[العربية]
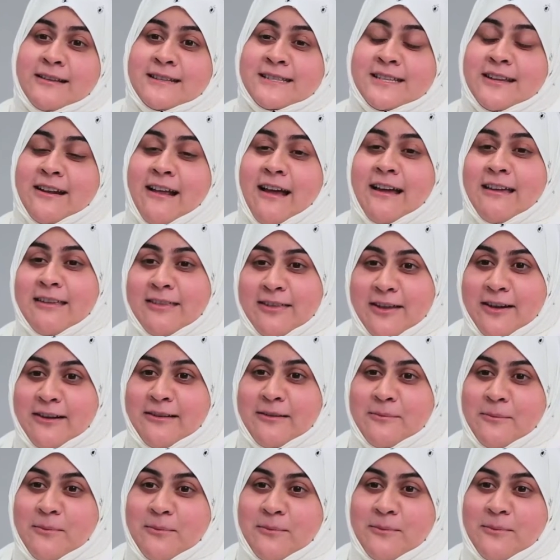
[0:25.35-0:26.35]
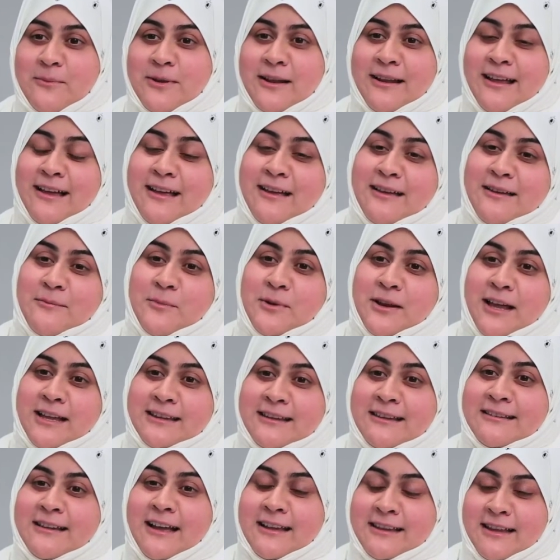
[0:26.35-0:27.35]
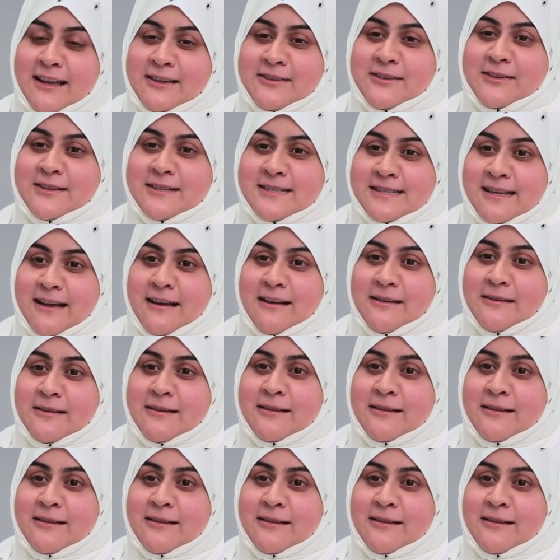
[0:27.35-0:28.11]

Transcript: تصير اكثر من من عدد اعداد النساء